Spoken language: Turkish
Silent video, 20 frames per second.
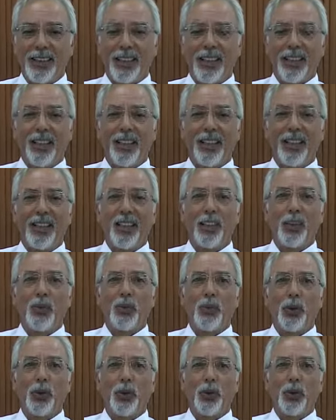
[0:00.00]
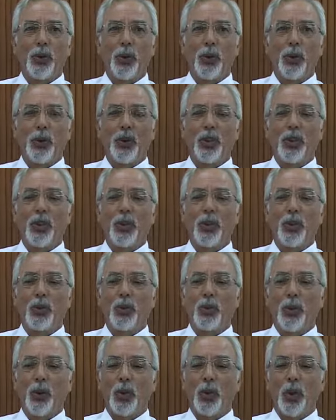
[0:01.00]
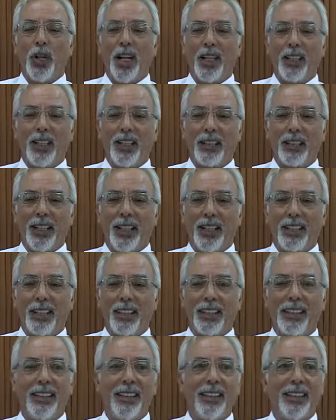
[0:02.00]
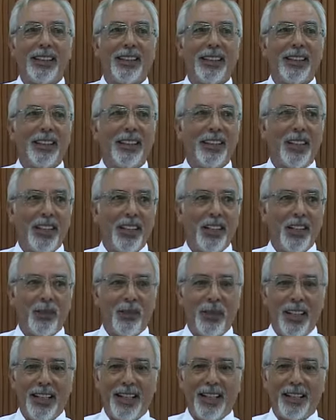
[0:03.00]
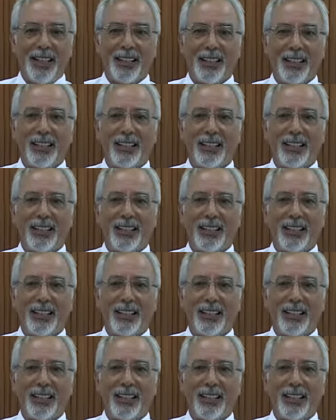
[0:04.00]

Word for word: E, bütün e, bu alanlardaki gelişmeler